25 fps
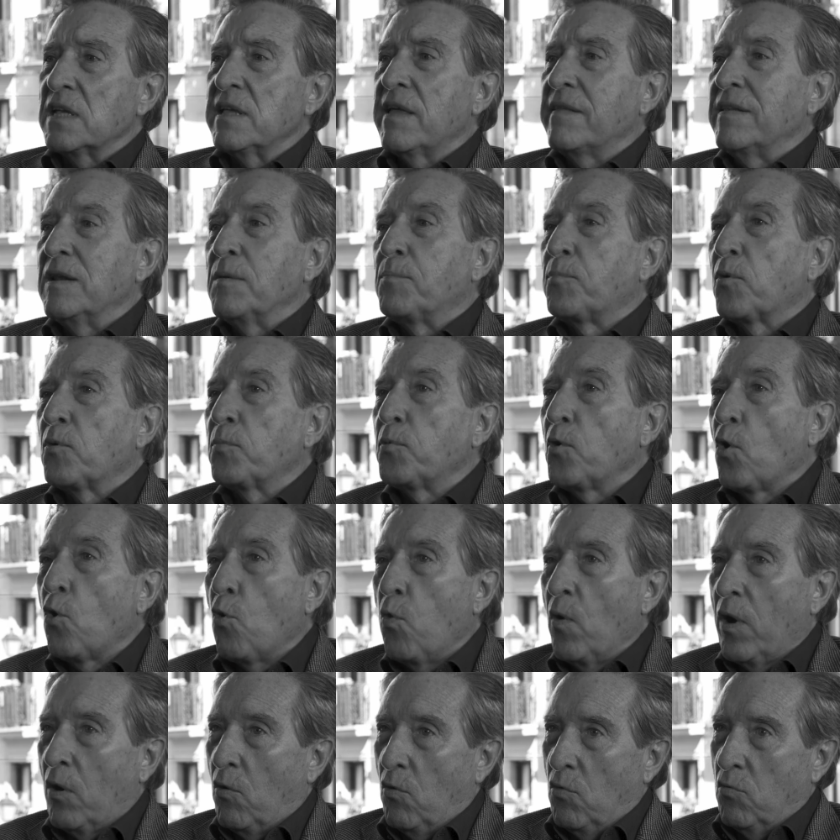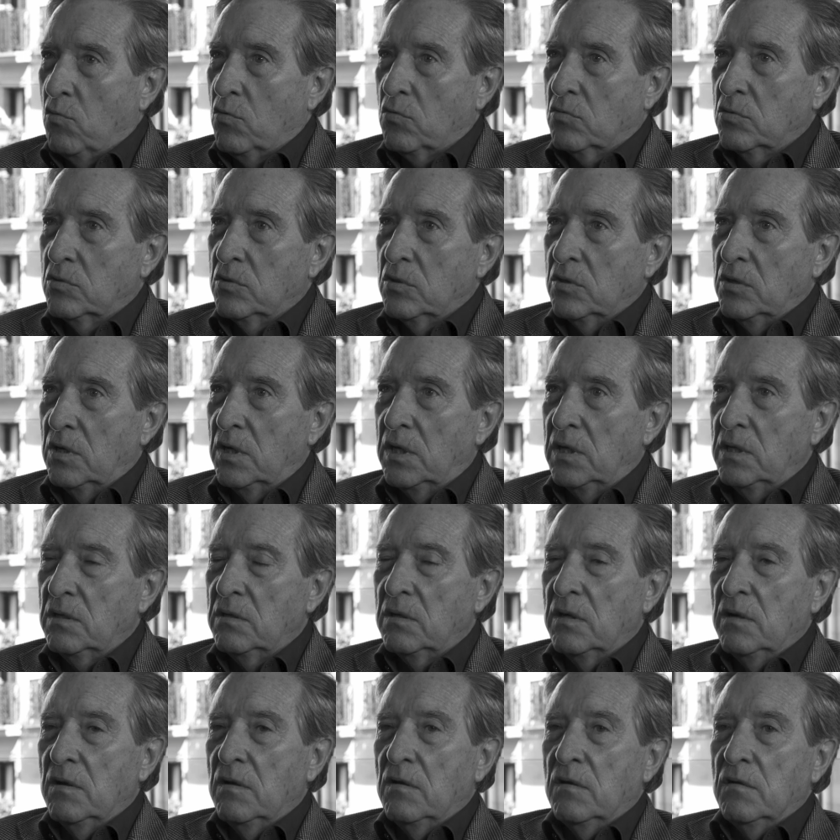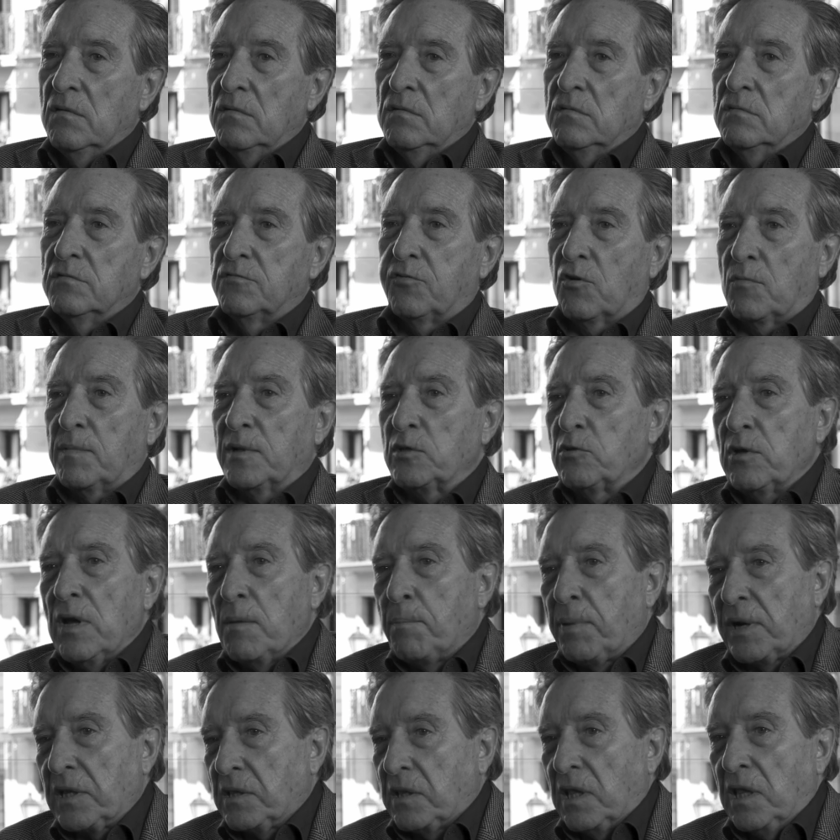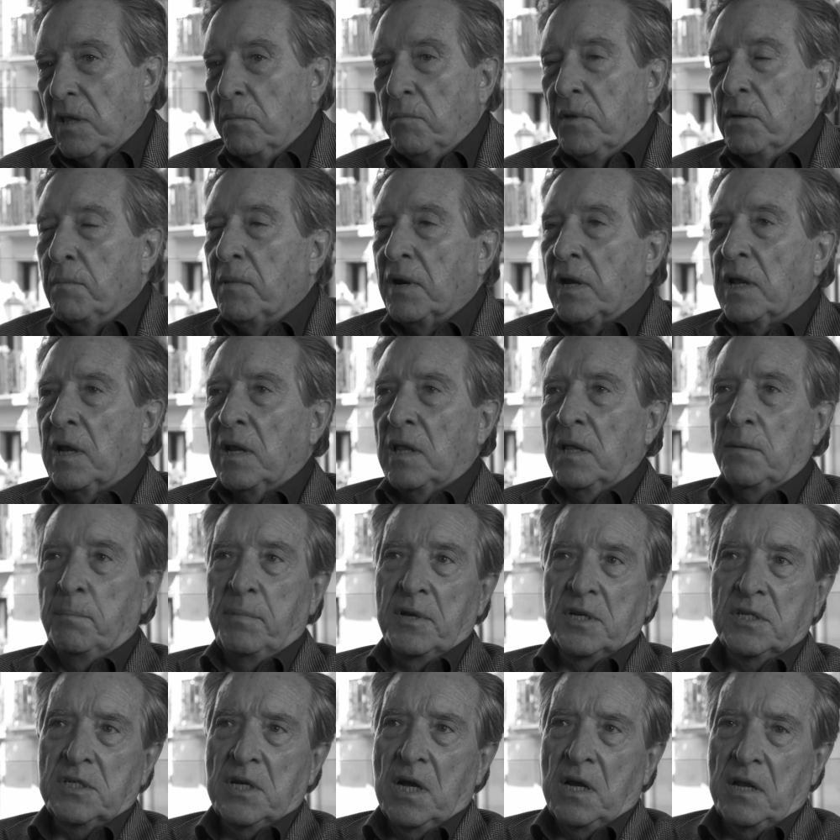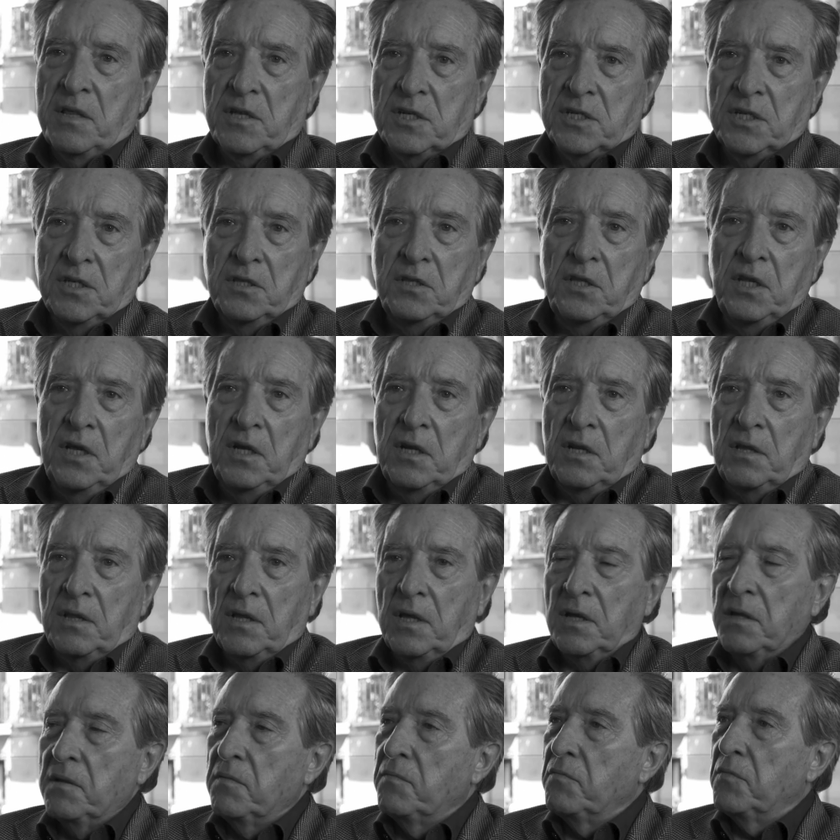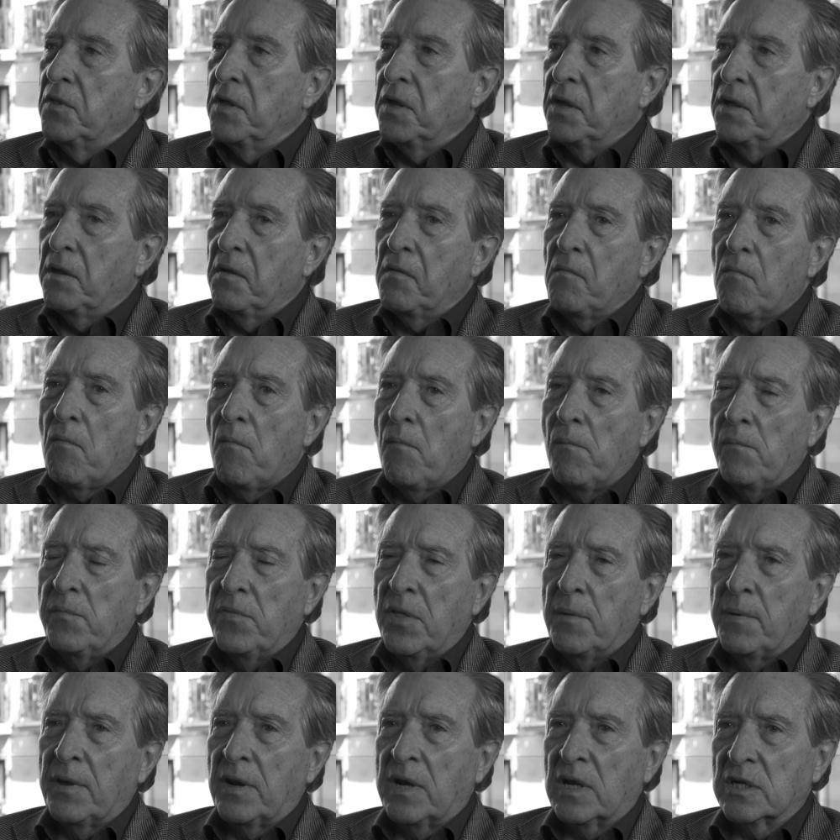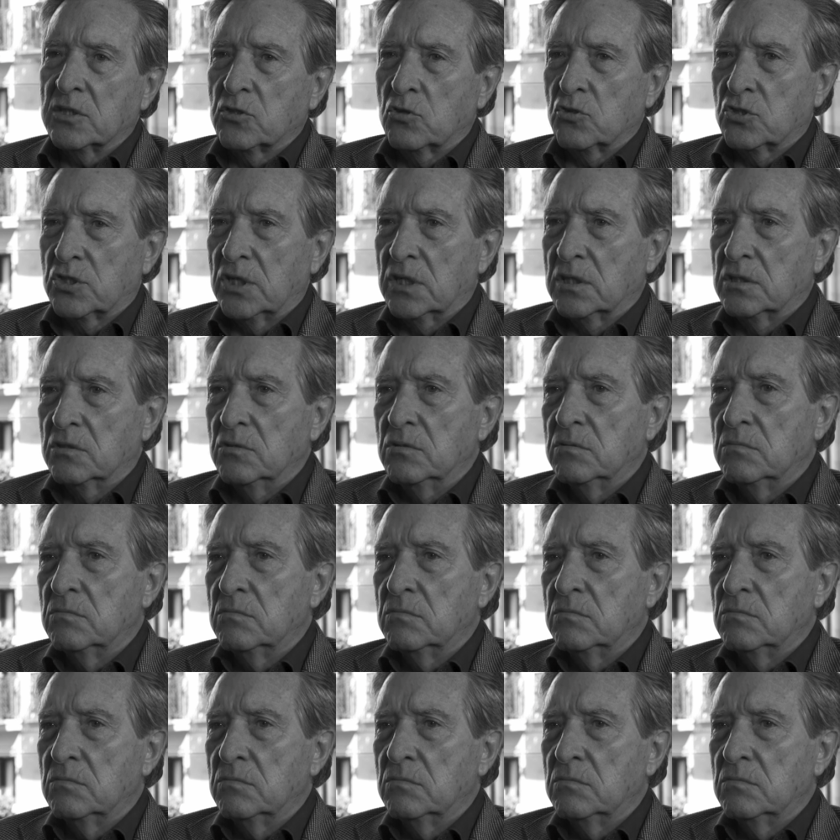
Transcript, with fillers: allá del propio juego, ¿eh? formando ya parte de mi manera de pensar, de sentir, de, ver las cosas.